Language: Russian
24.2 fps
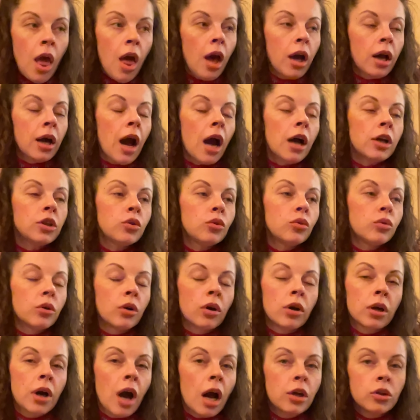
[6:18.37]
Как, э,
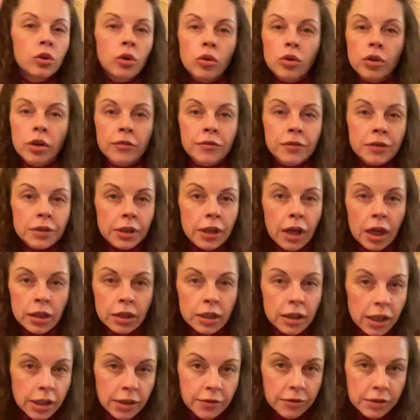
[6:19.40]
как долго вы не
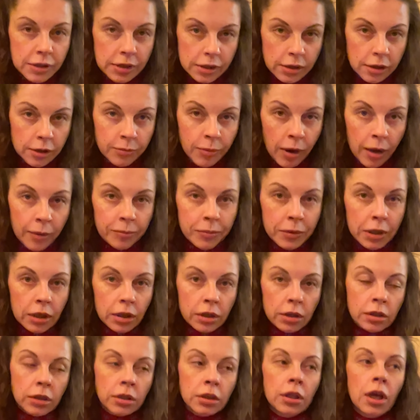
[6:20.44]
откладываете этот
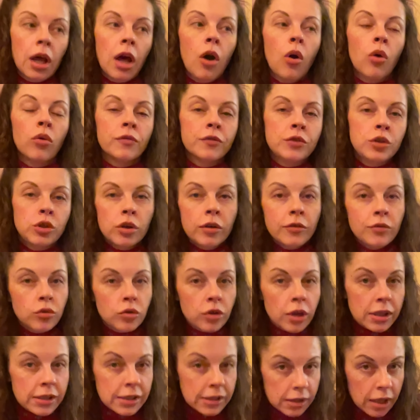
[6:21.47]
момент, он все равно
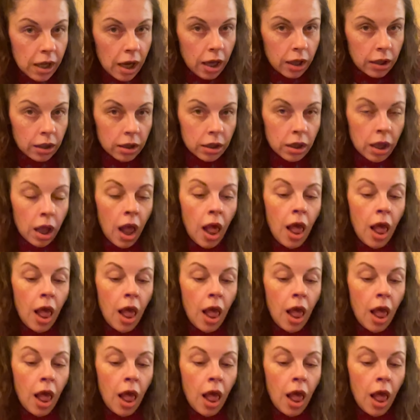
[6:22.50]
настанет.